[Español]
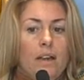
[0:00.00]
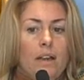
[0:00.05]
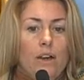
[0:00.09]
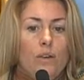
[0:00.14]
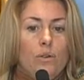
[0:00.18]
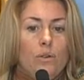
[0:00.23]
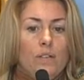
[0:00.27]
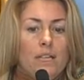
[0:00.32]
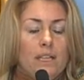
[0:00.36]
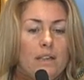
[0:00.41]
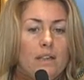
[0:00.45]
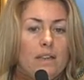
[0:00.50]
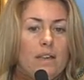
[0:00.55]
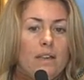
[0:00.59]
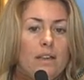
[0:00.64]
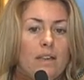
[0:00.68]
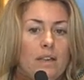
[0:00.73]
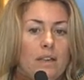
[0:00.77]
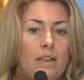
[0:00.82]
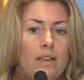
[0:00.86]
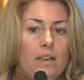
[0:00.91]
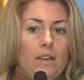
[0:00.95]
aunque
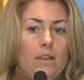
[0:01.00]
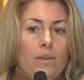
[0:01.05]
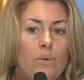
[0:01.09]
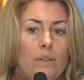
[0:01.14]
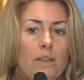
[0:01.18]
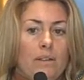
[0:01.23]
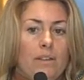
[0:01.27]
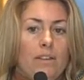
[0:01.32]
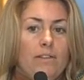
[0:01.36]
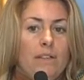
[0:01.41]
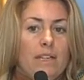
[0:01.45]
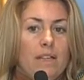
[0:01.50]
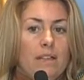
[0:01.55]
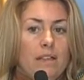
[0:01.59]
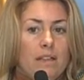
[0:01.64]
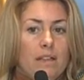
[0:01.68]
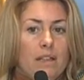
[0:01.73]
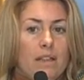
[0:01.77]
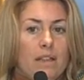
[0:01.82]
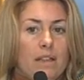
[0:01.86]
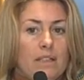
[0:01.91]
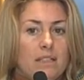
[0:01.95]
eh, una vez
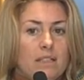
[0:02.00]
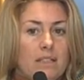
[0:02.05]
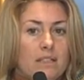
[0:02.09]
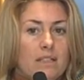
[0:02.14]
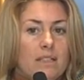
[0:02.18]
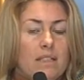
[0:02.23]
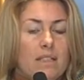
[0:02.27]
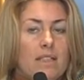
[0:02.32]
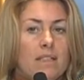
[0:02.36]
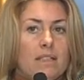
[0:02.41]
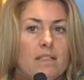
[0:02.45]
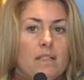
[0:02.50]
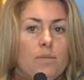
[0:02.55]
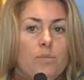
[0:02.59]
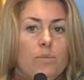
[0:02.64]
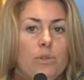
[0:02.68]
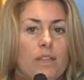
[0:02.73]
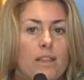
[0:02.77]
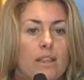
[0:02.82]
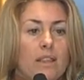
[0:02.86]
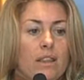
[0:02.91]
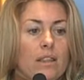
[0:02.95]
finalizada esta sí que se
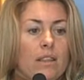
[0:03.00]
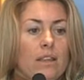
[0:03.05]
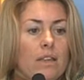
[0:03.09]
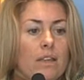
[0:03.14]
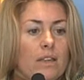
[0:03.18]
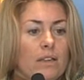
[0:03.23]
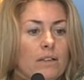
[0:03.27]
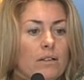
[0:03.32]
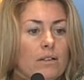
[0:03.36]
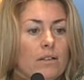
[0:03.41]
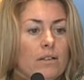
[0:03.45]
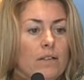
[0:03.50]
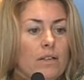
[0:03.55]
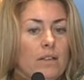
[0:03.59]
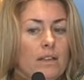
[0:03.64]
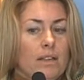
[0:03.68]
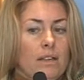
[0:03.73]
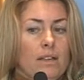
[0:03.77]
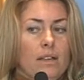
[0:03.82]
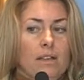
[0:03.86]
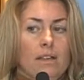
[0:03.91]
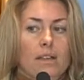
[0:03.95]
puede hacer
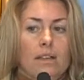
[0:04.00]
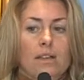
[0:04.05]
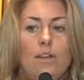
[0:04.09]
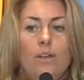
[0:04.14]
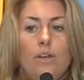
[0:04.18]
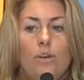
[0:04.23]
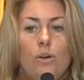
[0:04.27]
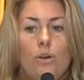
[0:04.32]
eh,